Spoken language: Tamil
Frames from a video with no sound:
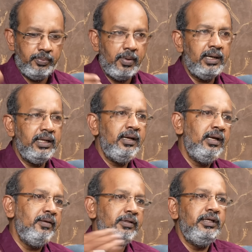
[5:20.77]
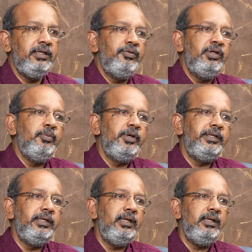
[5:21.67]
படகுகளை வந்து நீங்கள் தூக்கி
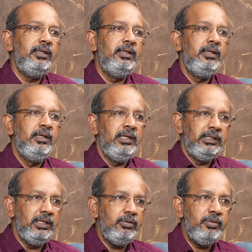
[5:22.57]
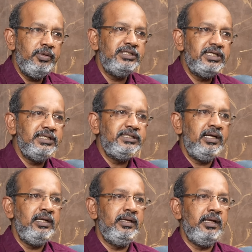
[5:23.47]
மாட்டீங்க எவ்வளோ பேர்
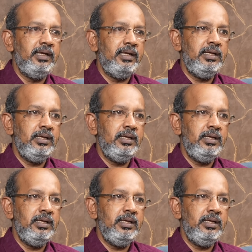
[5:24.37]
சிறைச்சாலையில் இருக்காங்க